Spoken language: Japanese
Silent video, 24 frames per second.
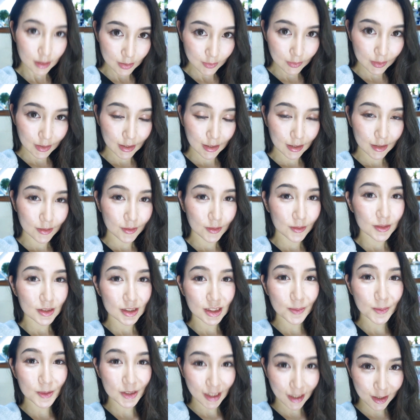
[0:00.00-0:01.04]
ではね、本
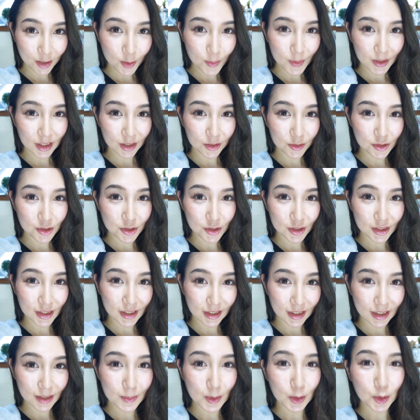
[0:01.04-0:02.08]
日も最後までご視聴いた
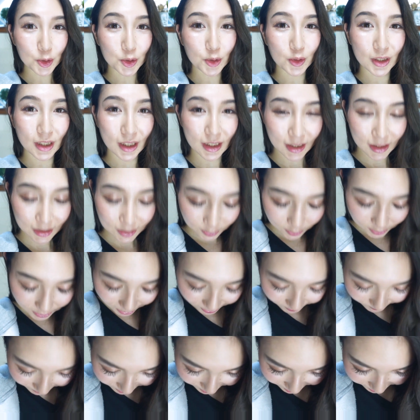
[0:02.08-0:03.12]
だき誠にありがとうご
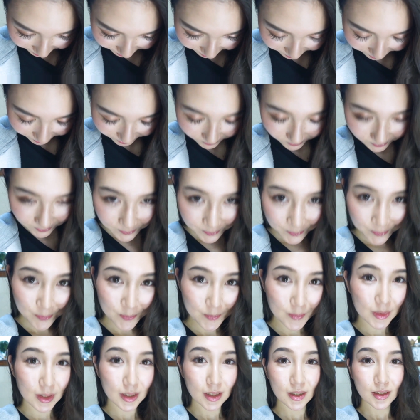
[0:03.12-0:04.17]
ざいました。
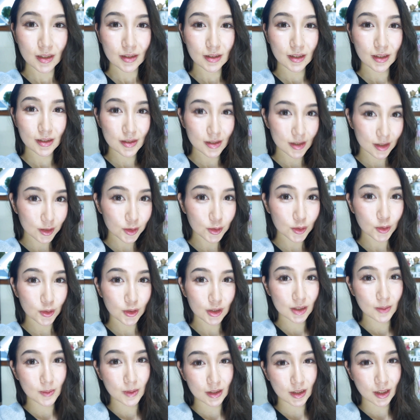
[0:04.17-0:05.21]
では次の動
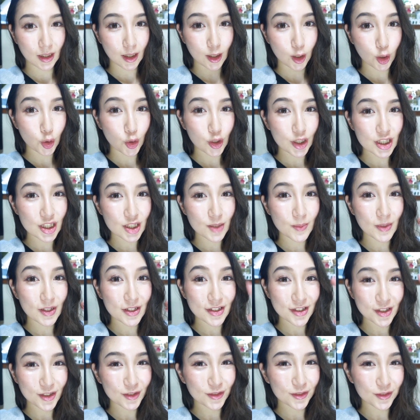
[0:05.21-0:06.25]
画でまたお会いし
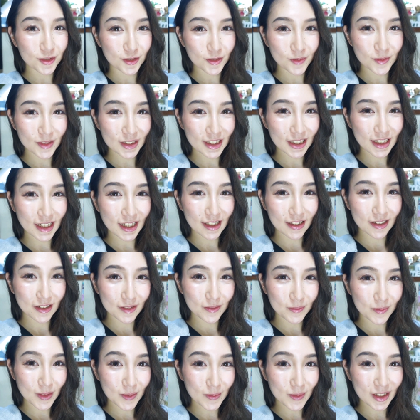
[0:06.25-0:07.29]
ましょう。またね、
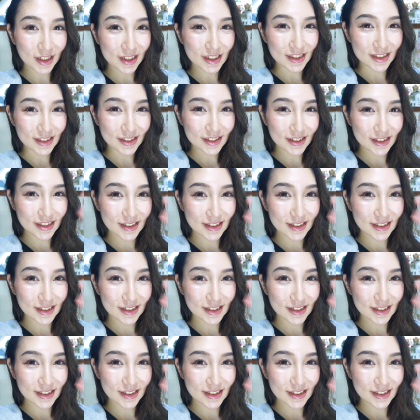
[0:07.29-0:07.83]
バイバイ。